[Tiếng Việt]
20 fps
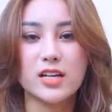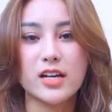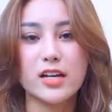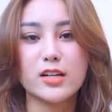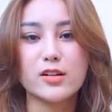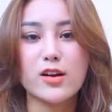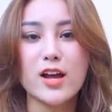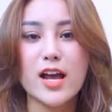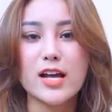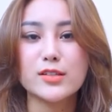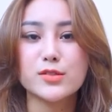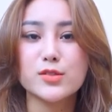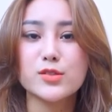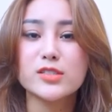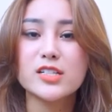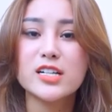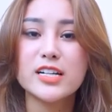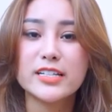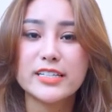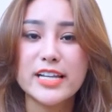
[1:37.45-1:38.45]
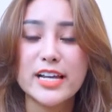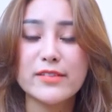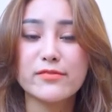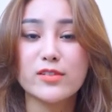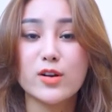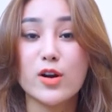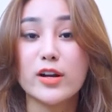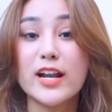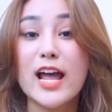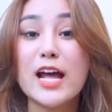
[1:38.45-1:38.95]
thấy nó hạ sốt rất là nhanh
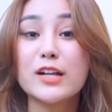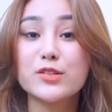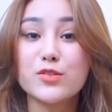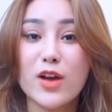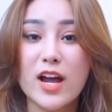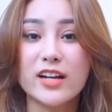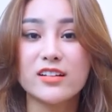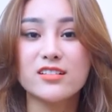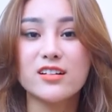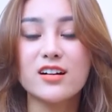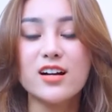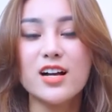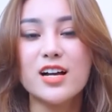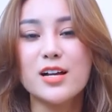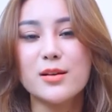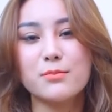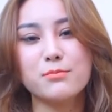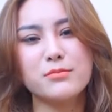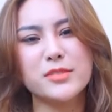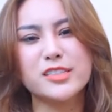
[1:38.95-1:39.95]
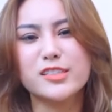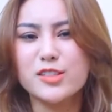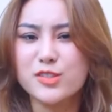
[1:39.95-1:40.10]
và còn an toàn nữa mình